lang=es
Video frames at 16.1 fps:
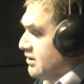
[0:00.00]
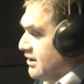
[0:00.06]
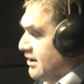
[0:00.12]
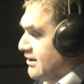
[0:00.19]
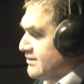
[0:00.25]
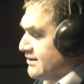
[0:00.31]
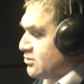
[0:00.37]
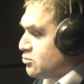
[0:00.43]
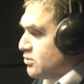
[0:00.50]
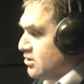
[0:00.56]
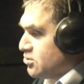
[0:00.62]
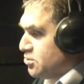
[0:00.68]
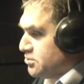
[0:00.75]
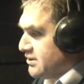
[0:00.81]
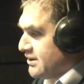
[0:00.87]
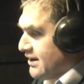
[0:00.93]
que es actual
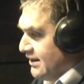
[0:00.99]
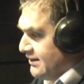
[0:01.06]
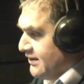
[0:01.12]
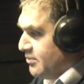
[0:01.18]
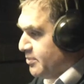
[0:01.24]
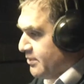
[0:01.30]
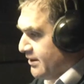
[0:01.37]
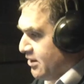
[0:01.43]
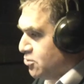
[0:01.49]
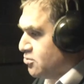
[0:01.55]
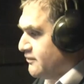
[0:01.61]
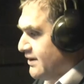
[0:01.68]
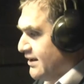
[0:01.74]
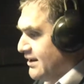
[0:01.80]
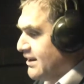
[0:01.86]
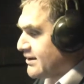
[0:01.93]
concejal de Valparaíso,
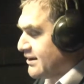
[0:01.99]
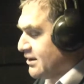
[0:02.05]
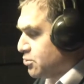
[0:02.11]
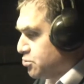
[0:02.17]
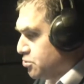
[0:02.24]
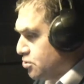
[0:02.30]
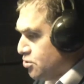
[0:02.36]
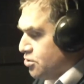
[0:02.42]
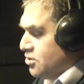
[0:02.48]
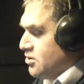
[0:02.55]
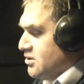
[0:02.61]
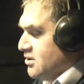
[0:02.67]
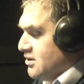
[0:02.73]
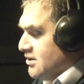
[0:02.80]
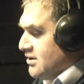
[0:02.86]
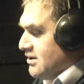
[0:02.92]
va a la reelección.
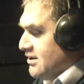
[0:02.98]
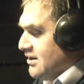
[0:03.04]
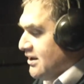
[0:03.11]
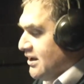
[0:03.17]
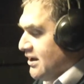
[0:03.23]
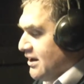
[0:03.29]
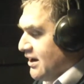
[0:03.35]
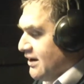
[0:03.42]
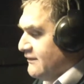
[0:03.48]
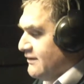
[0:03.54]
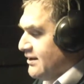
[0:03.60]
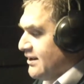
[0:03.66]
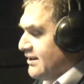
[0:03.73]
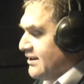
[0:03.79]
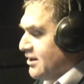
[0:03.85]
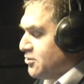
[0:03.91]
Y eh,
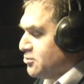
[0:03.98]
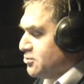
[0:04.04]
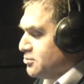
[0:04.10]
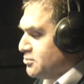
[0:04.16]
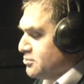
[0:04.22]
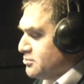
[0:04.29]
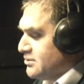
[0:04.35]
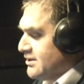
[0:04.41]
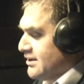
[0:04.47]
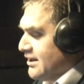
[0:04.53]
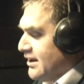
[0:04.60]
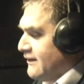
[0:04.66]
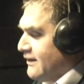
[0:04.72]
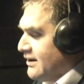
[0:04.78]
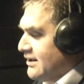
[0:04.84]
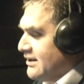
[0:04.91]
Abel Gallardo
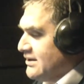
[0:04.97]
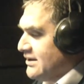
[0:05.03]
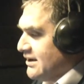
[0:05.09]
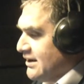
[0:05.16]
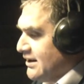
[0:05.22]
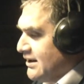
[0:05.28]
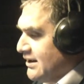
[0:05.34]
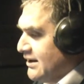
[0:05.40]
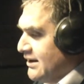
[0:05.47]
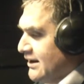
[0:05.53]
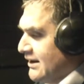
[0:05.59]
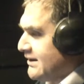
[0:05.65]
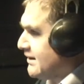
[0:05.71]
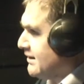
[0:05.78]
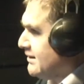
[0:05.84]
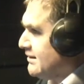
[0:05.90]
señalaba que ya
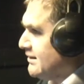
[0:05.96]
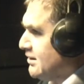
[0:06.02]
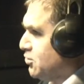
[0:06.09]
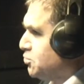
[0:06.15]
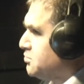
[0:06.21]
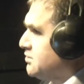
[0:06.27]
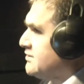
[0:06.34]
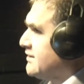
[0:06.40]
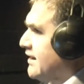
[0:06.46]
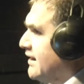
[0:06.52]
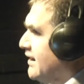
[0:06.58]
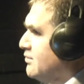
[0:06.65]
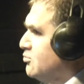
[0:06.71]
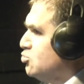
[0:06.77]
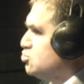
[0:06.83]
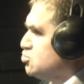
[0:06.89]
la gente no se
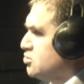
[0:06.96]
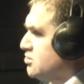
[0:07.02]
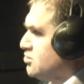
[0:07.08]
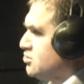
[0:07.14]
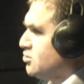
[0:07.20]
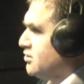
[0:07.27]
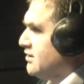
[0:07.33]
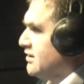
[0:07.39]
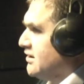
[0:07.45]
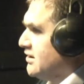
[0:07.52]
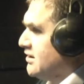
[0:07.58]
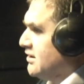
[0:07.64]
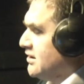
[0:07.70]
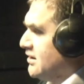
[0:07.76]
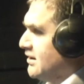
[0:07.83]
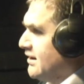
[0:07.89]
traga mucho esto de
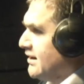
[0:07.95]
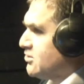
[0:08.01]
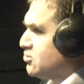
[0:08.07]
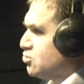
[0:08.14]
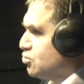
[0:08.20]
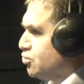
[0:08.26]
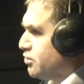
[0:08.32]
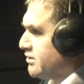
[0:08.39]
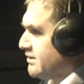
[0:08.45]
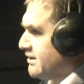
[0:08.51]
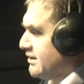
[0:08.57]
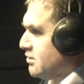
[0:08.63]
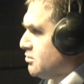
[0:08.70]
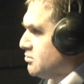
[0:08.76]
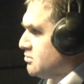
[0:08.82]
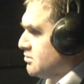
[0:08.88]
las
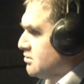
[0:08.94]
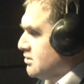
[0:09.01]
tortas,